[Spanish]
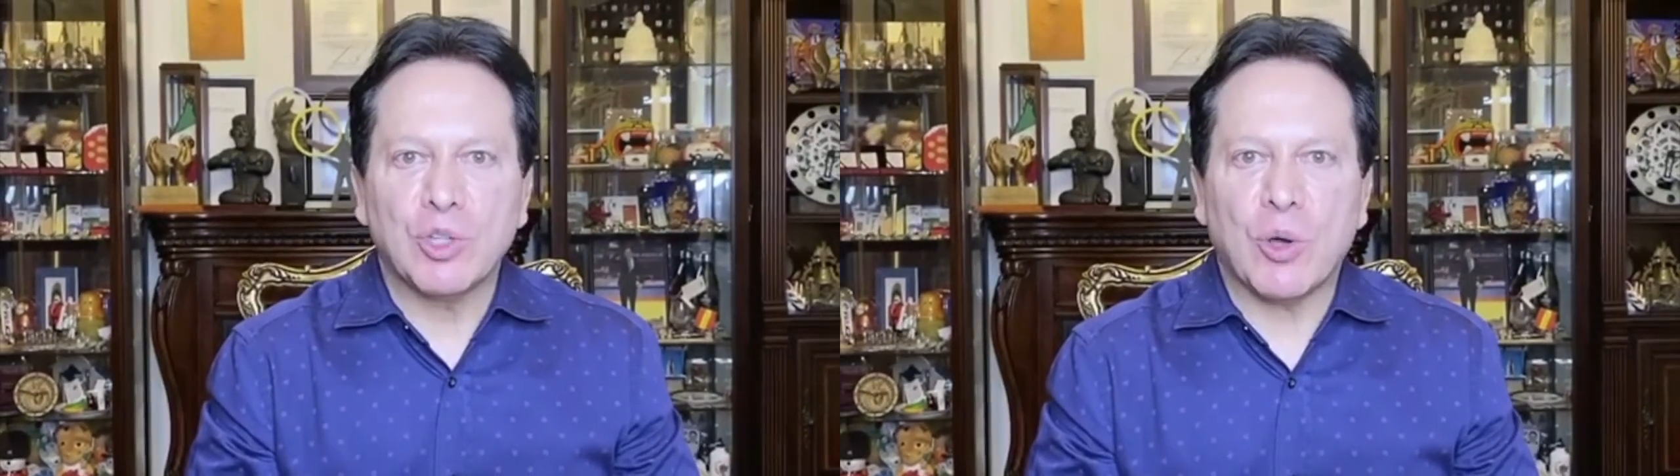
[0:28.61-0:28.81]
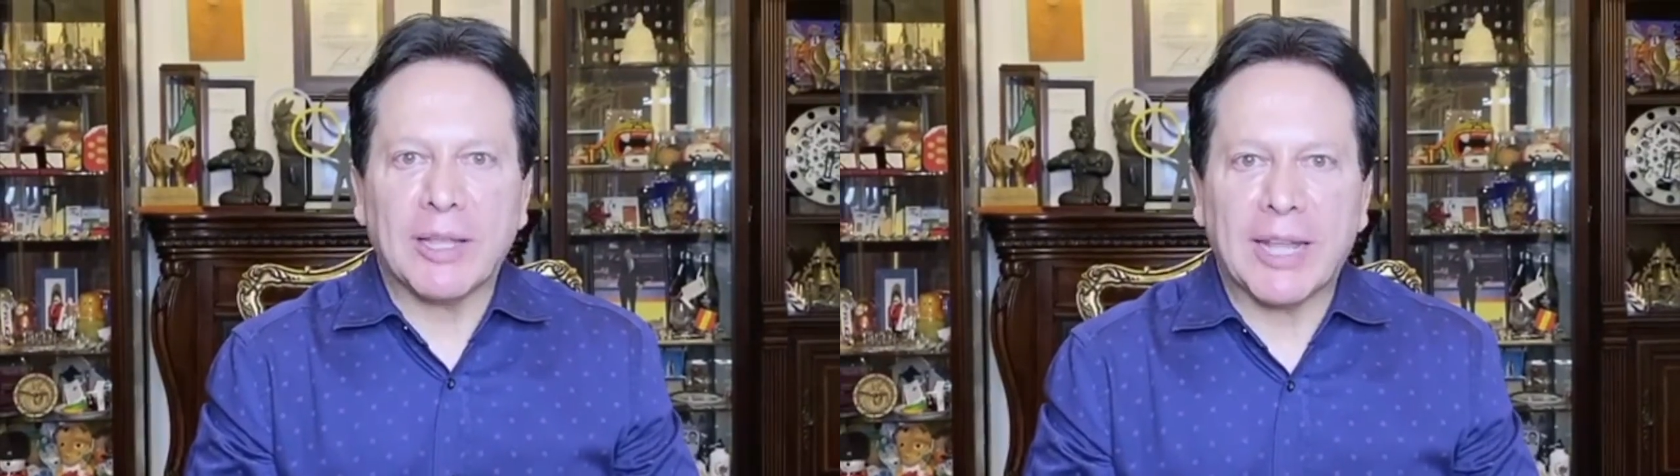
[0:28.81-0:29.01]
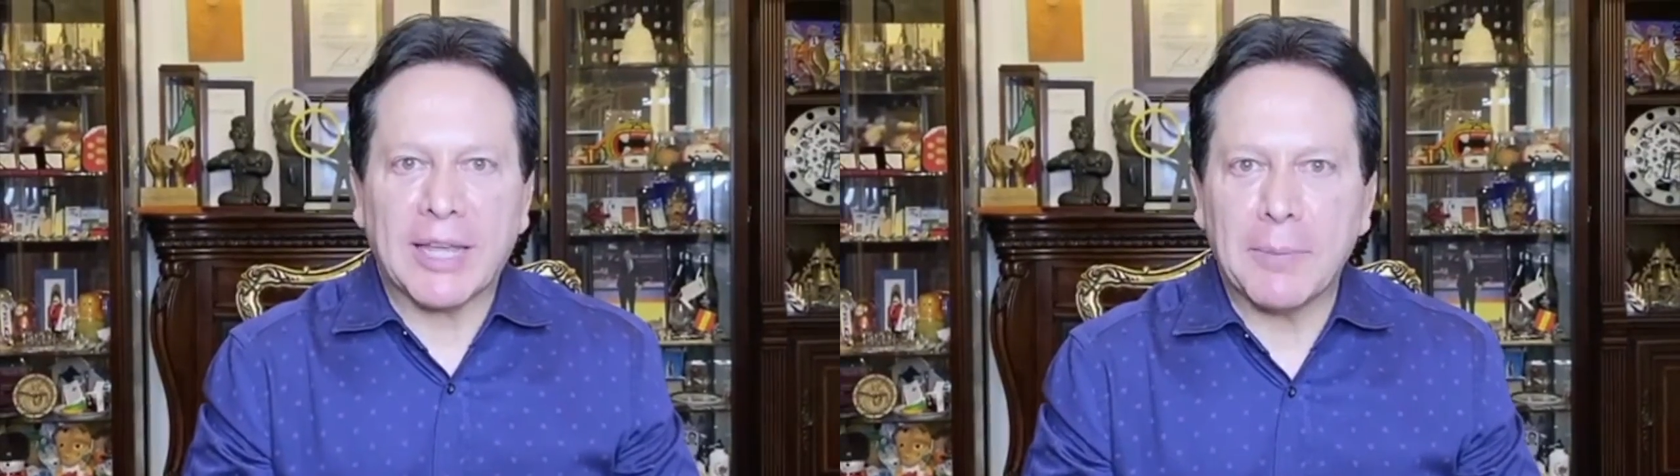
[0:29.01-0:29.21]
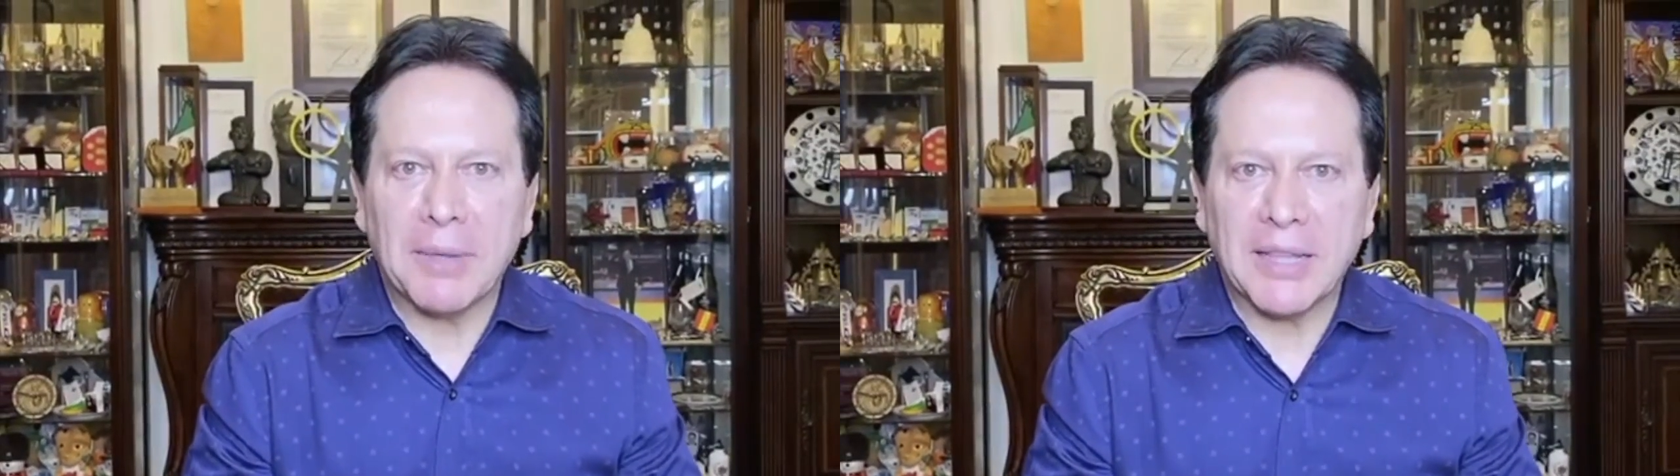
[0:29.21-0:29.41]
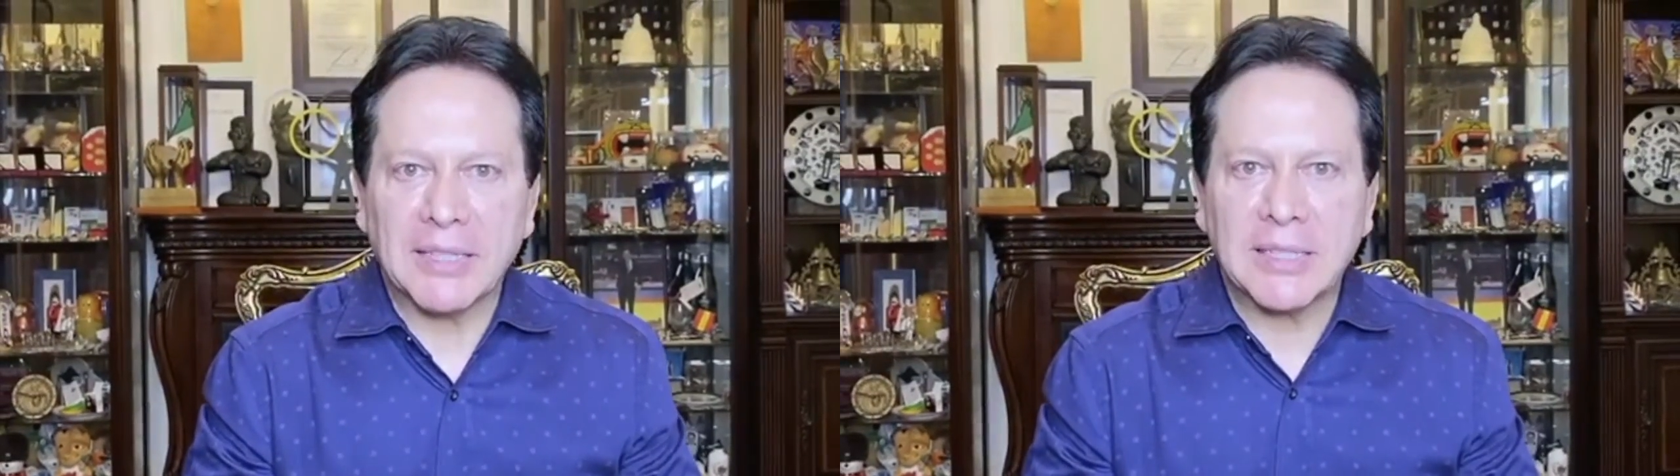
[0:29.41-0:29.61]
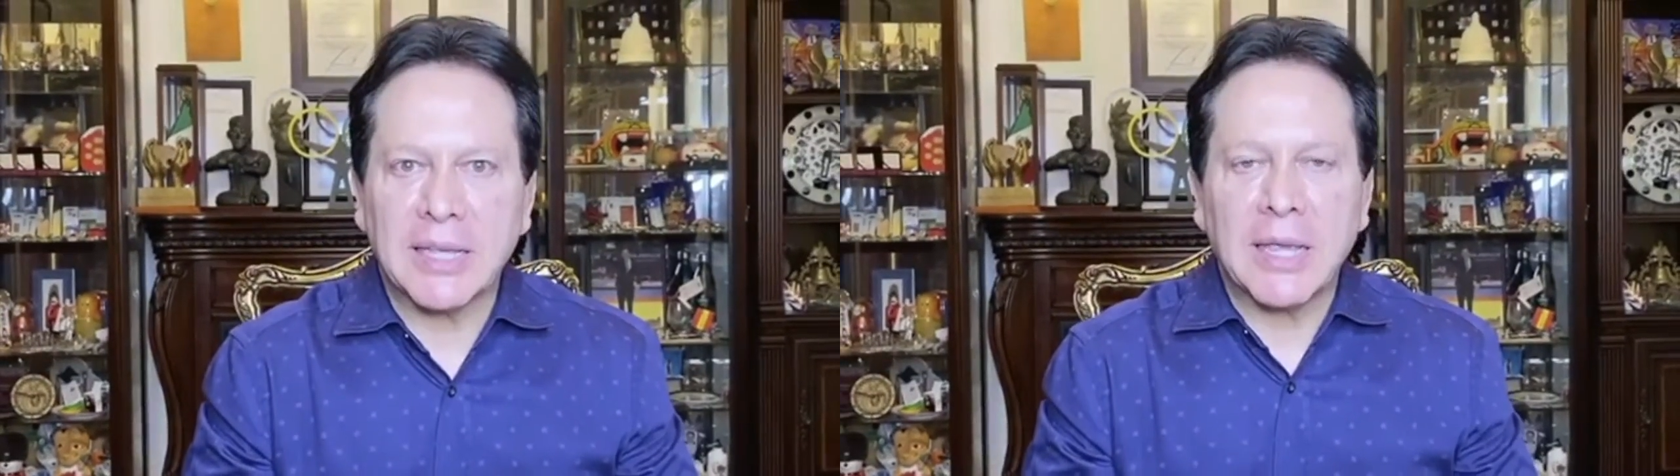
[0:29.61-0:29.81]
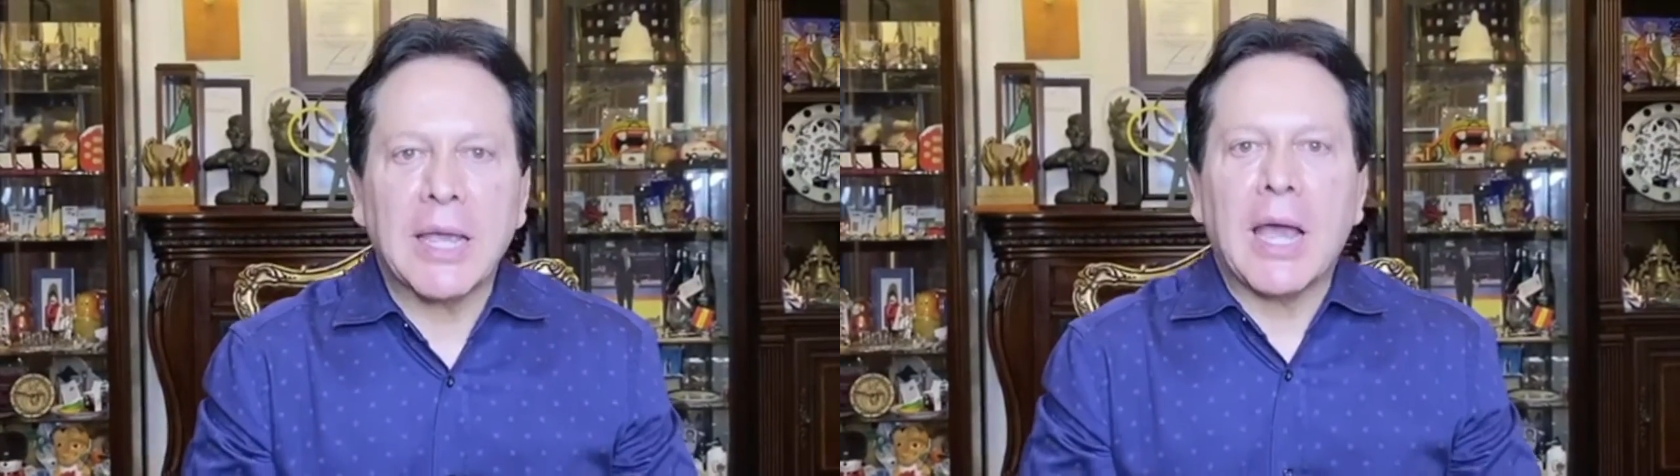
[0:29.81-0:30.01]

Joana Jiménez